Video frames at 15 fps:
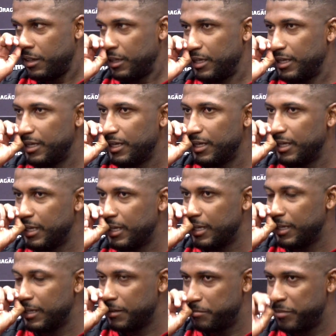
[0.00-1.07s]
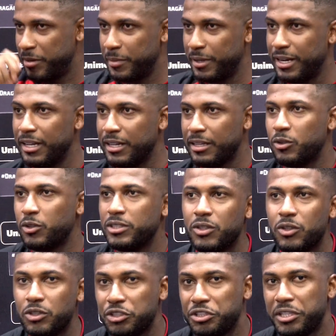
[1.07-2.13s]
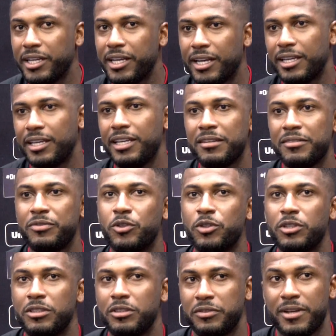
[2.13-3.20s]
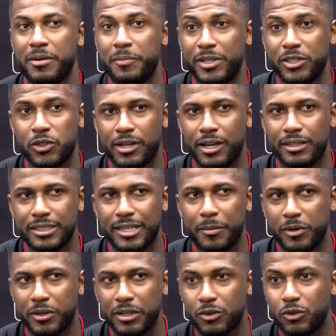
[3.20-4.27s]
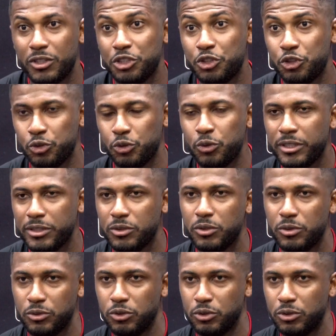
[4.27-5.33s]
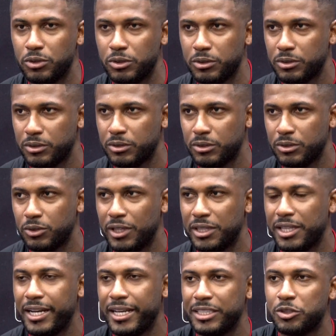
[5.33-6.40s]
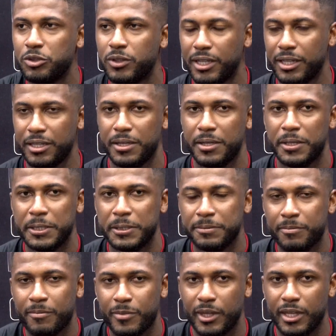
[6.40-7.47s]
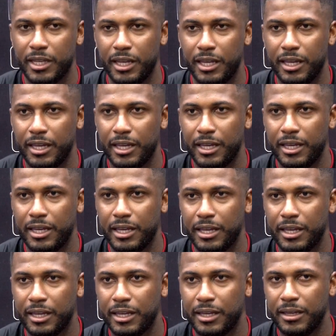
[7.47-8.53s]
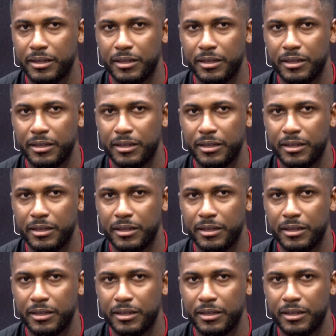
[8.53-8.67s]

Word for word: É, primeira coisa, quando eu cheguei aqui, foi, eu fiquei impressionado, sabe o quê? Com a estrutura do, do, do Atlético, né? É,